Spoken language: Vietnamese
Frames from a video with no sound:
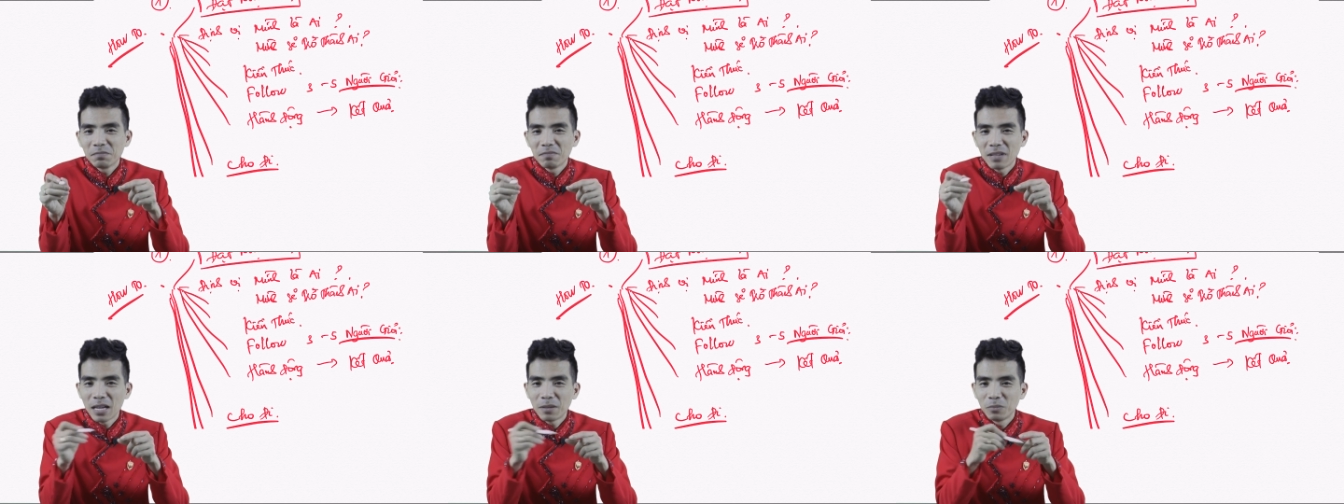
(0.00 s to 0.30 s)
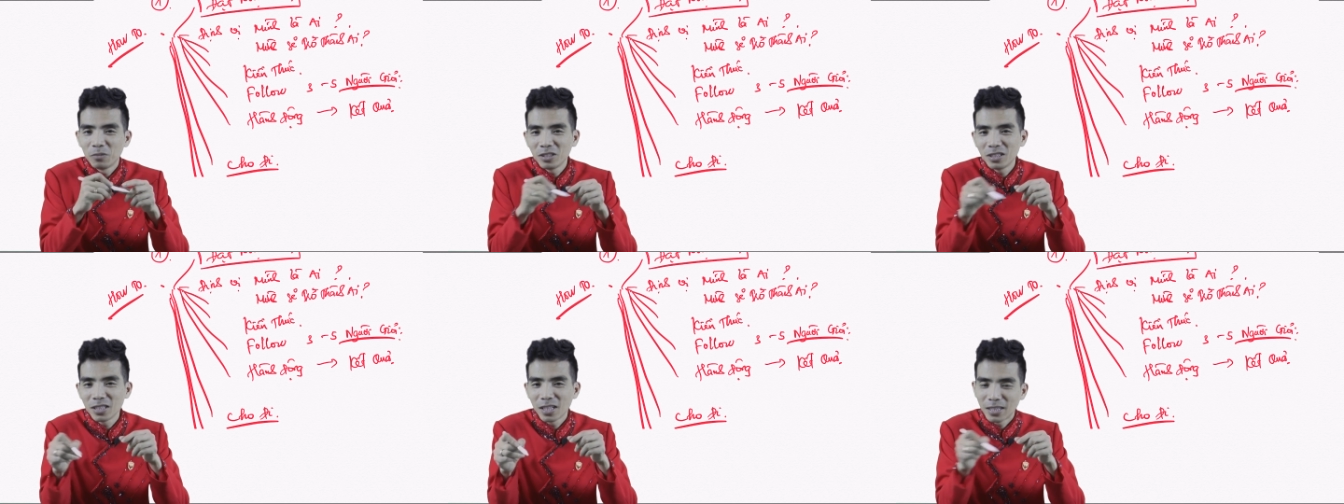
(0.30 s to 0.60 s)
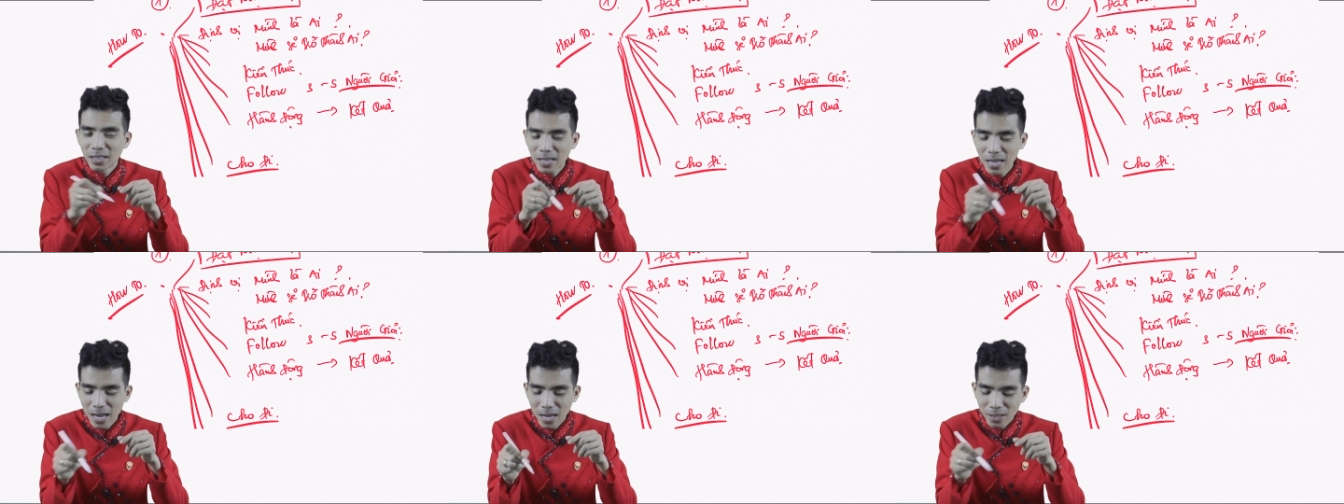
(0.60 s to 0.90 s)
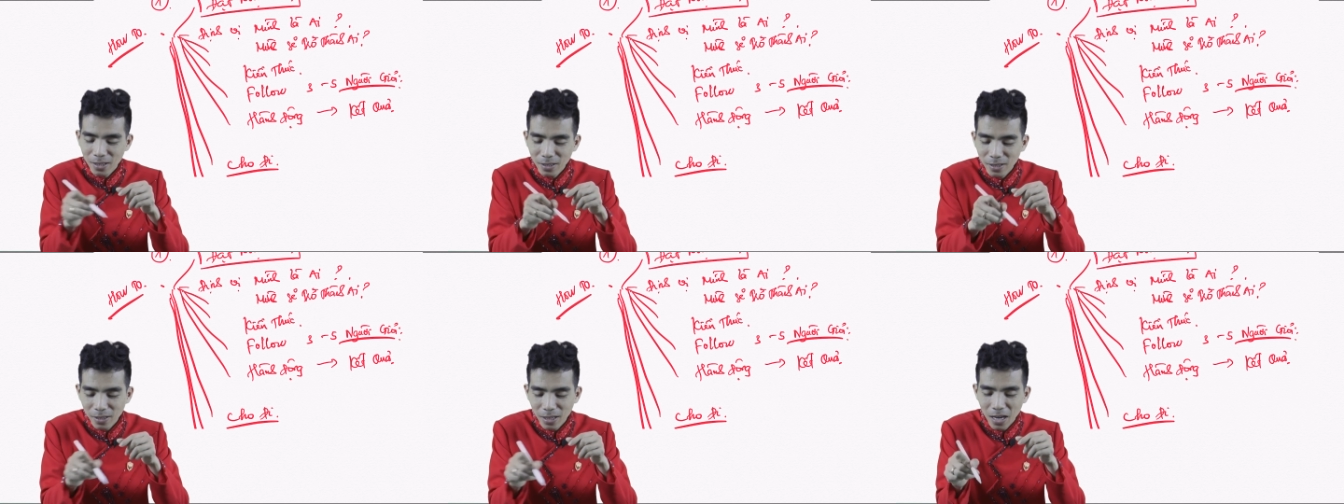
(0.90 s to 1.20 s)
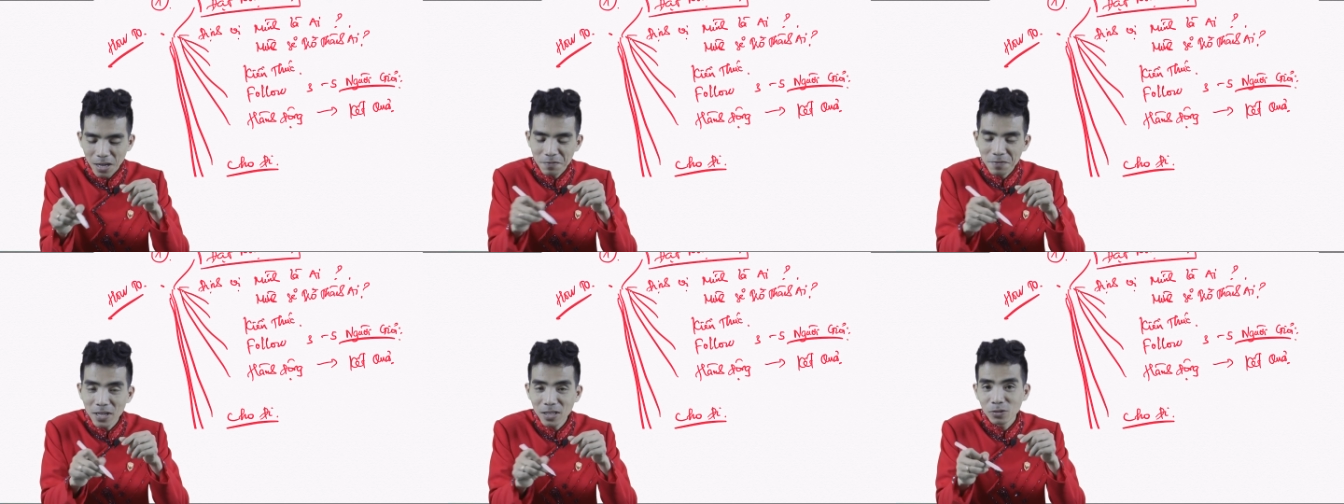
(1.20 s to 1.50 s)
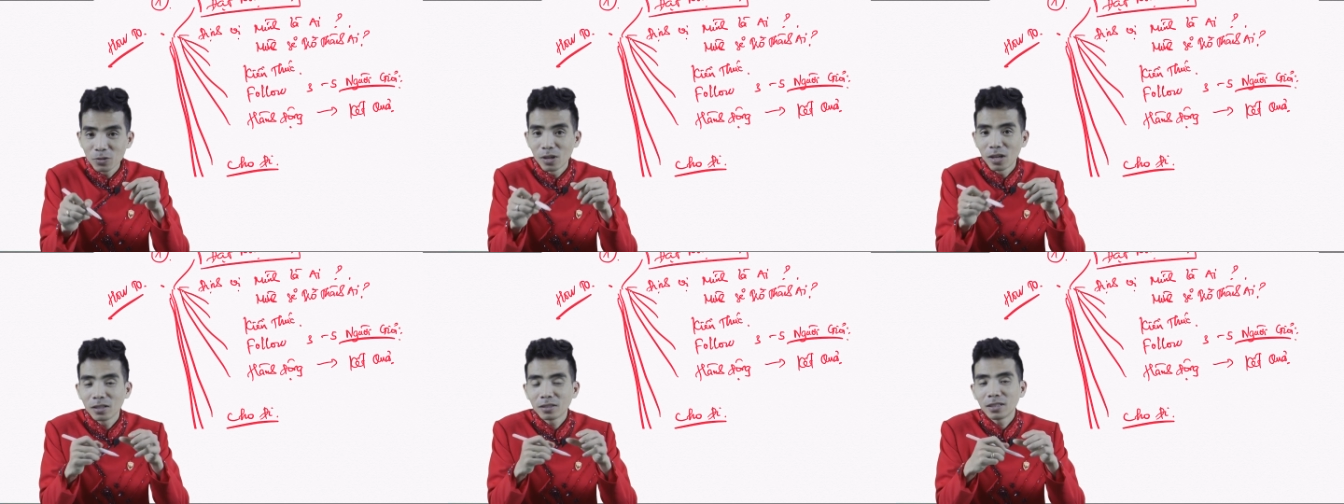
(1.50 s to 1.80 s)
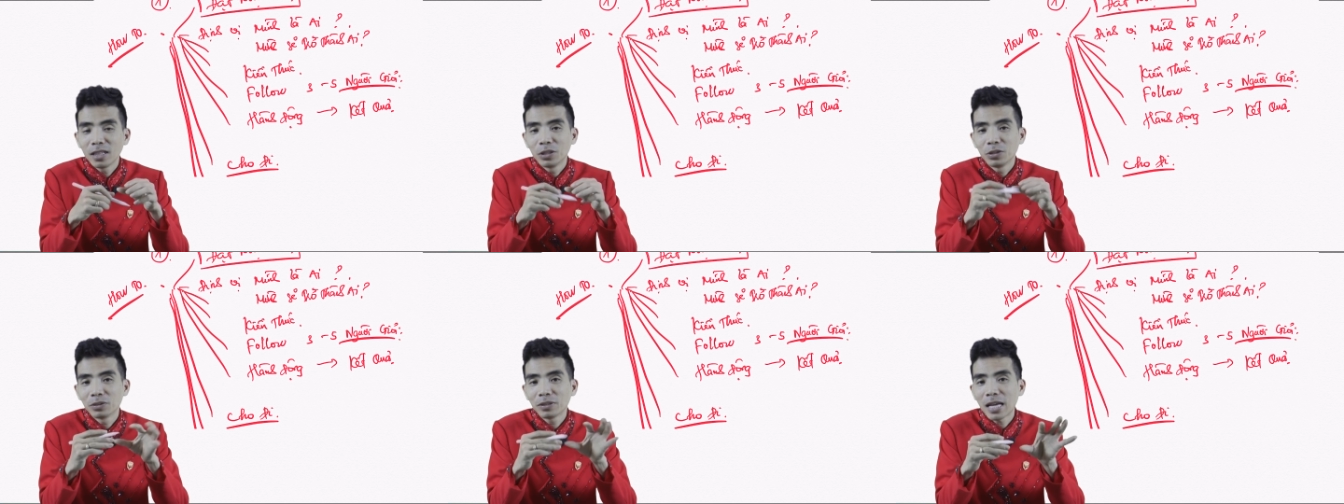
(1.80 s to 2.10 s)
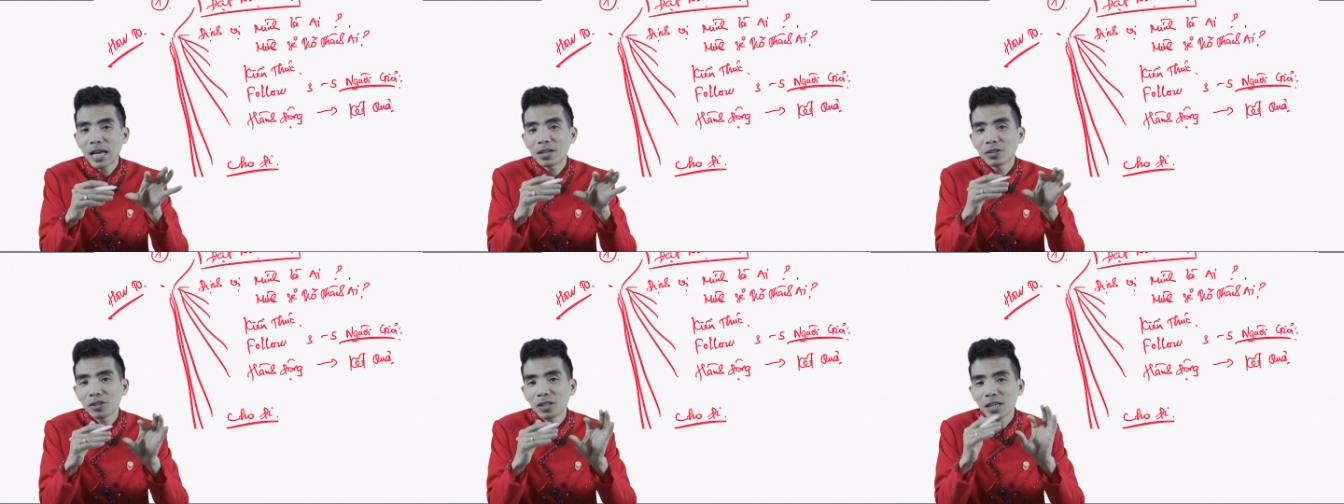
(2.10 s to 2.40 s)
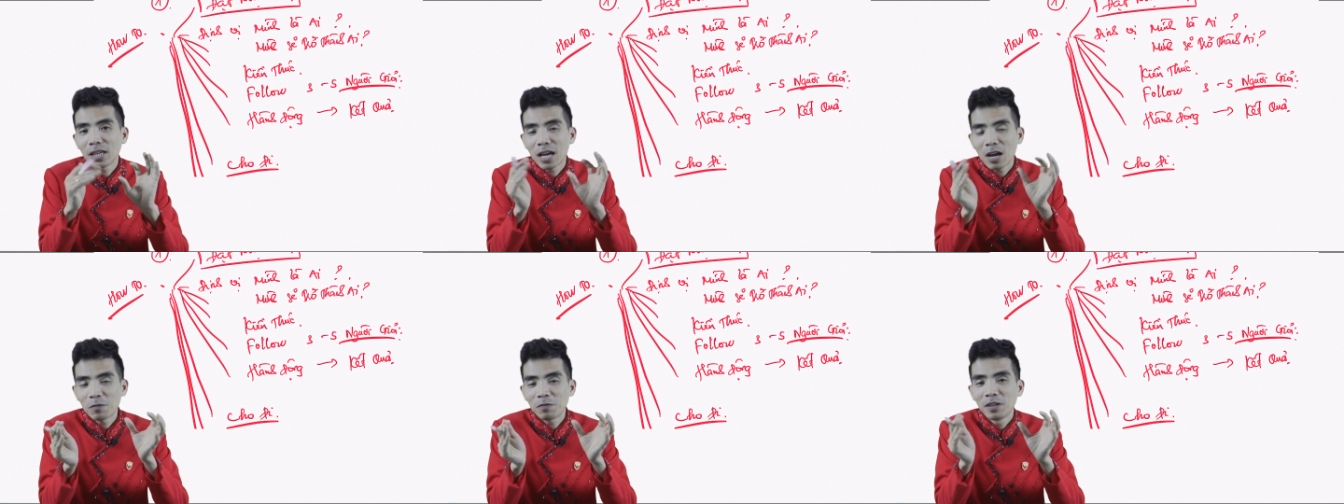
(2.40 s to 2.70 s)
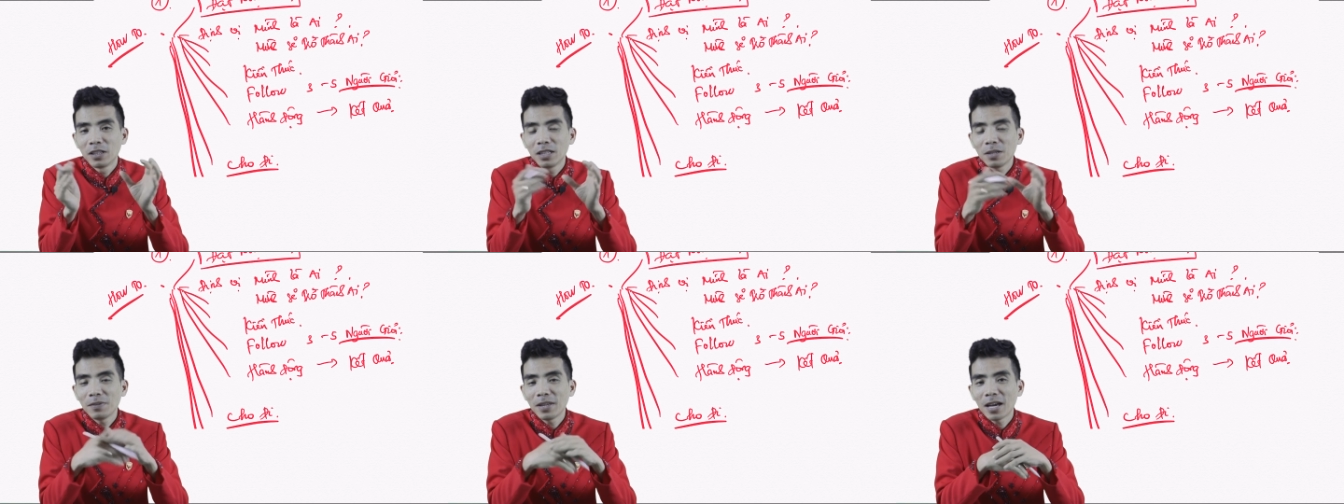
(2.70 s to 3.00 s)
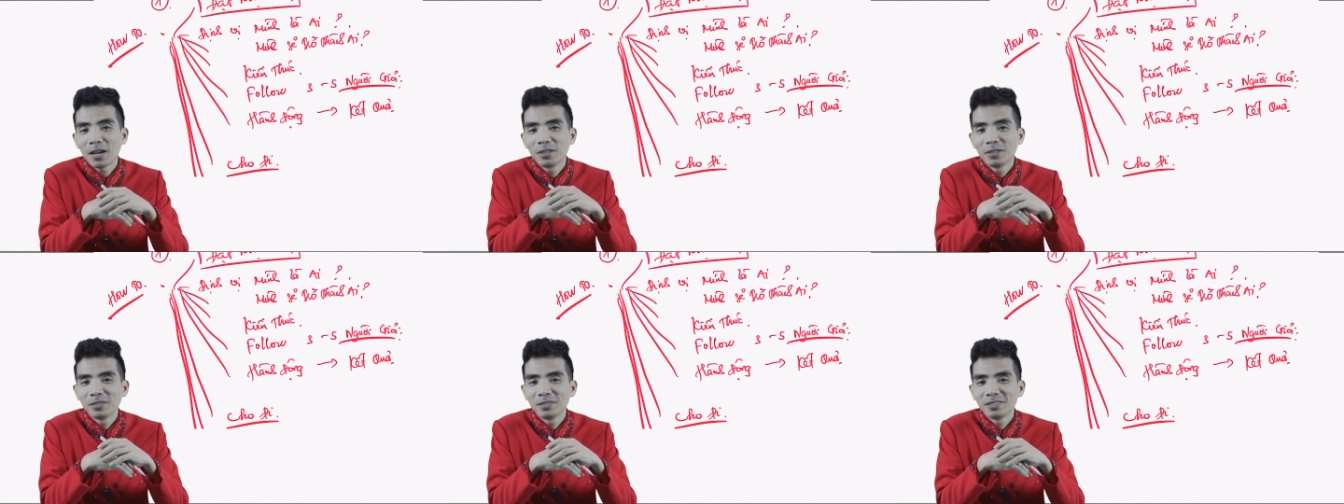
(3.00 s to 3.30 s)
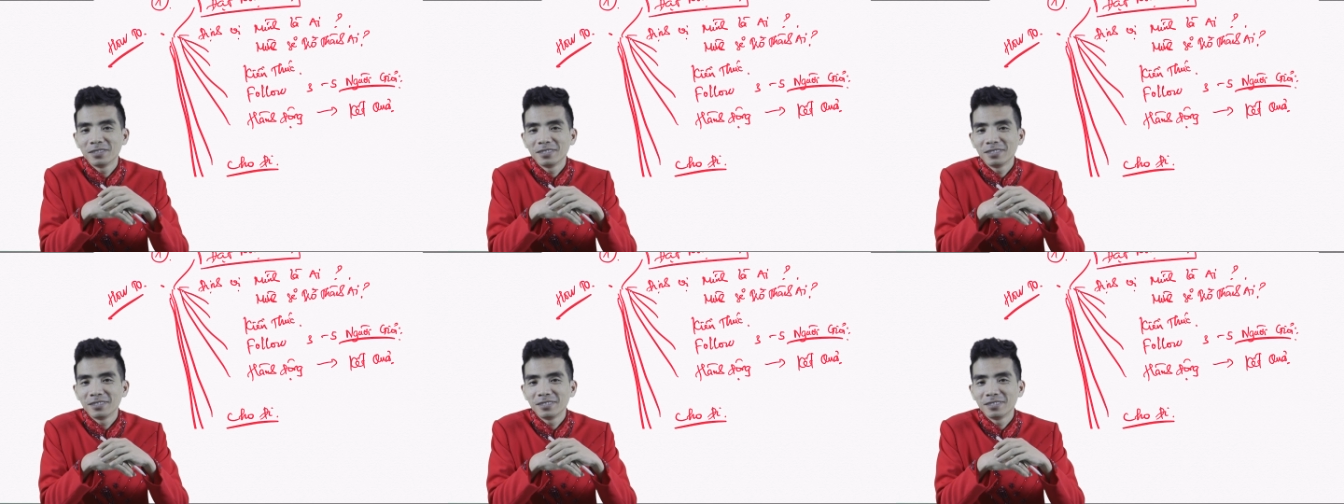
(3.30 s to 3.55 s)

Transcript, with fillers: Bạn muốn trở thành ai Hãy viết xuống để chúng ta có thể học phần tiếp theo